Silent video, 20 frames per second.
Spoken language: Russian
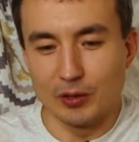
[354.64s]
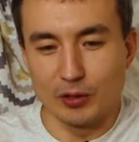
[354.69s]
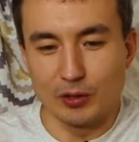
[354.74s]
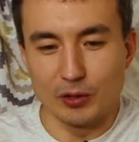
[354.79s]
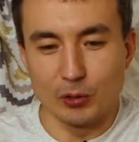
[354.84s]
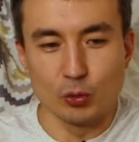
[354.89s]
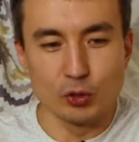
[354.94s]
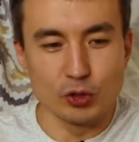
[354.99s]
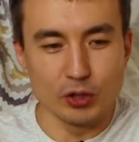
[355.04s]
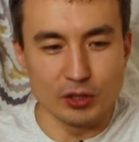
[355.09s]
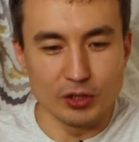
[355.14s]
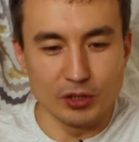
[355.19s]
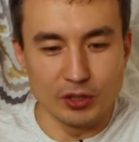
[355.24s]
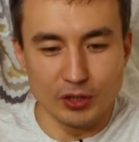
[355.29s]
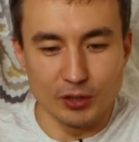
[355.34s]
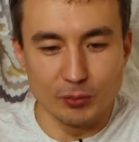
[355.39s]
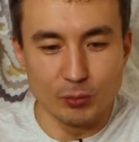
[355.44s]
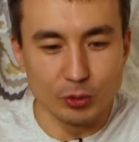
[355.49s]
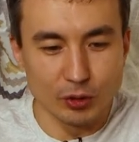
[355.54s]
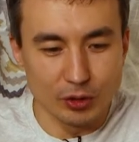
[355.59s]
Э,
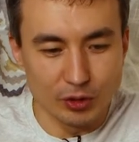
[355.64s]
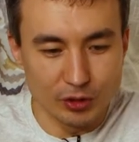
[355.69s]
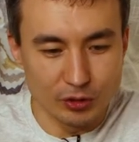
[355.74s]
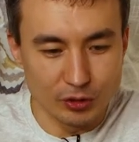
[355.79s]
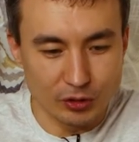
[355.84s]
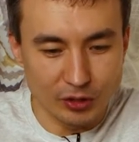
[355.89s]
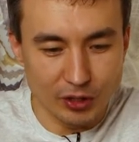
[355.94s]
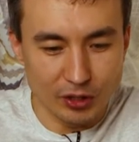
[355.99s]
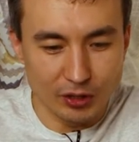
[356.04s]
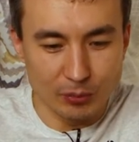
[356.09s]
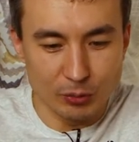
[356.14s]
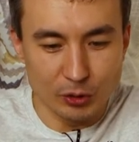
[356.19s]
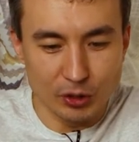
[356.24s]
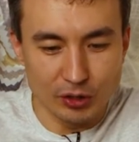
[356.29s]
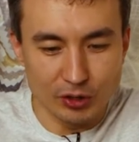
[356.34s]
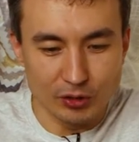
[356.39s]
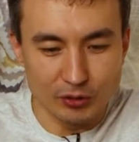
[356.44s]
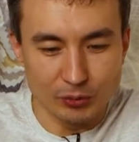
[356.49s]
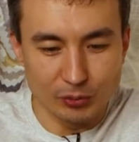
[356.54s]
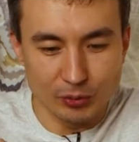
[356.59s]
рушится, и как будто ты стал
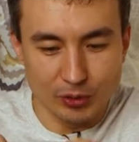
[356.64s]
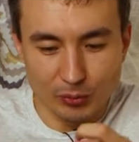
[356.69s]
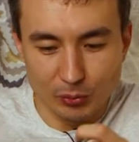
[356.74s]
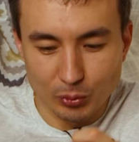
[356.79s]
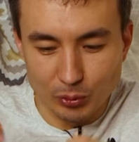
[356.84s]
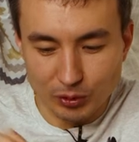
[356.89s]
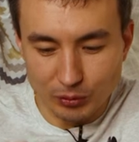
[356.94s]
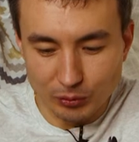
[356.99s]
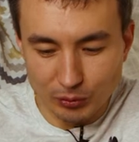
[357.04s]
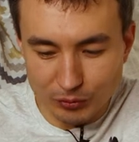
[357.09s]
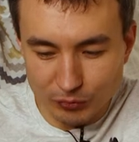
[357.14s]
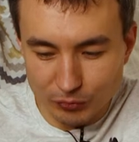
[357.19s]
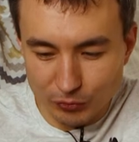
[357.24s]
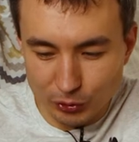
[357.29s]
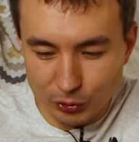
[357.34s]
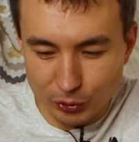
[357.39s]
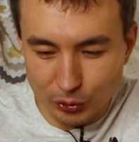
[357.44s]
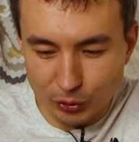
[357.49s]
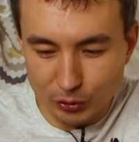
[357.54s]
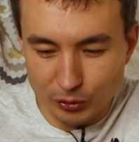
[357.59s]
вообще, ну, как будто вот
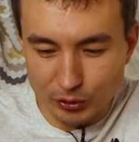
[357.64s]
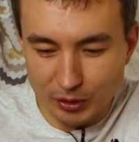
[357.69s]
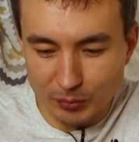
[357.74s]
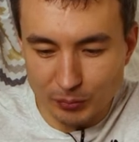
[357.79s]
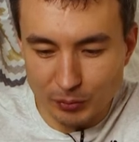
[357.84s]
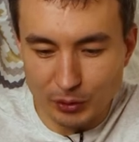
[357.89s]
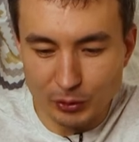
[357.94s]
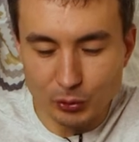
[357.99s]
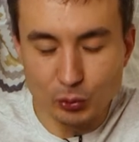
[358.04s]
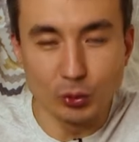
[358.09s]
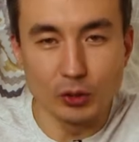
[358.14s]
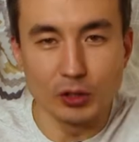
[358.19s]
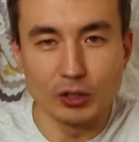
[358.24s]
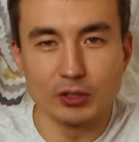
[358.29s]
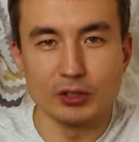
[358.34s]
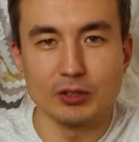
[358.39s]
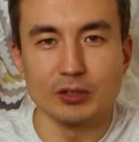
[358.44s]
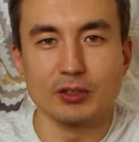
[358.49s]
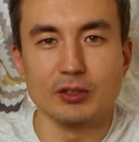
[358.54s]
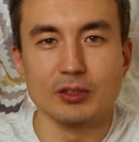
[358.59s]
все
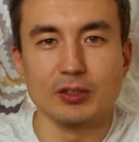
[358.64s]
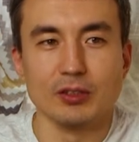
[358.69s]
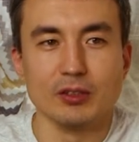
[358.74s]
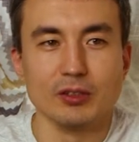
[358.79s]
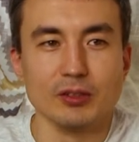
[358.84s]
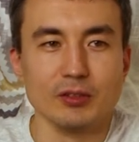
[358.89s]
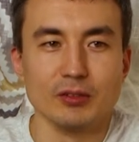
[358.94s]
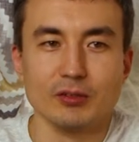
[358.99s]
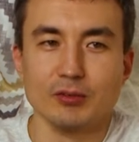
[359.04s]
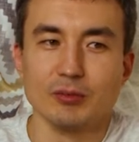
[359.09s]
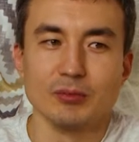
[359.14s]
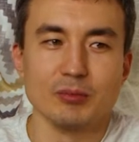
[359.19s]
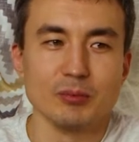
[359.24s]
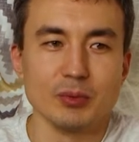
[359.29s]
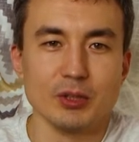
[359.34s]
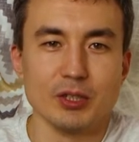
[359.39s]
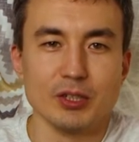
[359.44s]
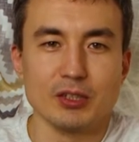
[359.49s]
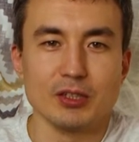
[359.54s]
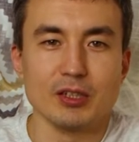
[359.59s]
замкнулось и
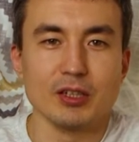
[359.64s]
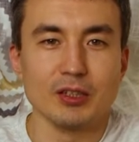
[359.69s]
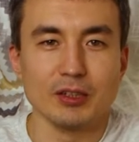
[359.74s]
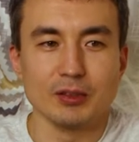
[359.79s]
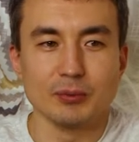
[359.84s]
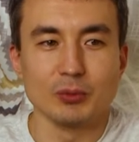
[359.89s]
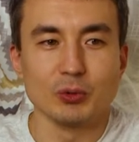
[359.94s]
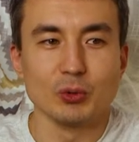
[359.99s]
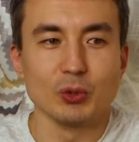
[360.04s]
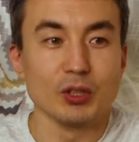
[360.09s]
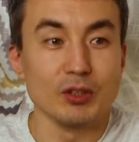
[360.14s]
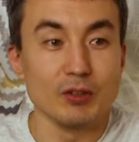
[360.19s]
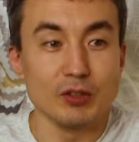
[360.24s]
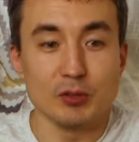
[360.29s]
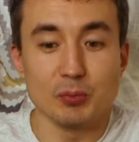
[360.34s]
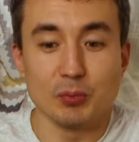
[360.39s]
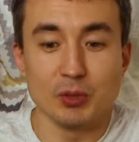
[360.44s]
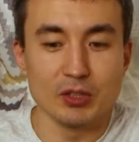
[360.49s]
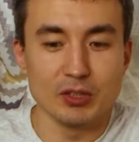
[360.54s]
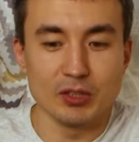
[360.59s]
перестало,
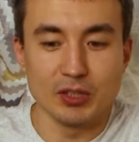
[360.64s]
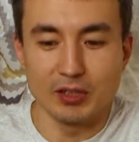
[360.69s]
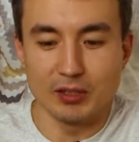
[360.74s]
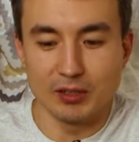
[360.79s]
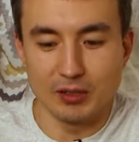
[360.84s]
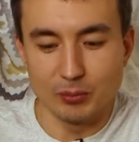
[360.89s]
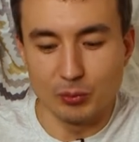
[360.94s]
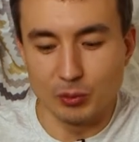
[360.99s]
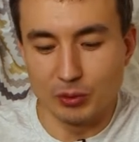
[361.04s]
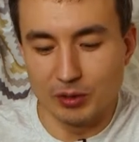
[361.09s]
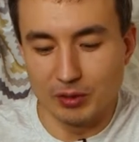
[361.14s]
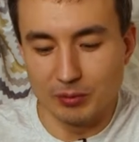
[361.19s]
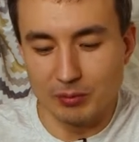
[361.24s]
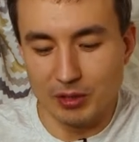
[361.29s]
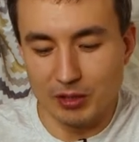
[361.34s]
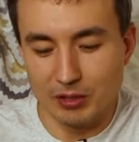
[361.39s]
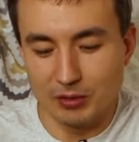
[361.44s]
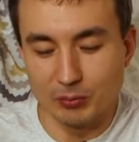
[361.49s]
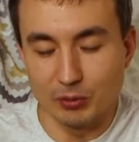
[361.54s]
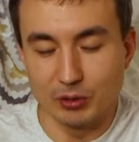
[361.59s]
многие вещи перестали как
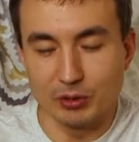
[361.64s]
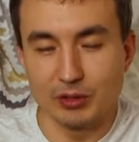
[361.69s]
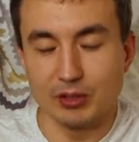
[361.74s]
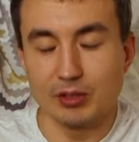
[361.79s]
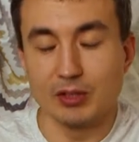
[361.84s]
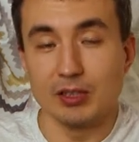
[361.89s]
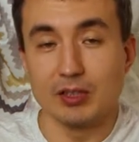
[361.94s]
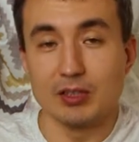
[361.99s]
будто иметь смысл.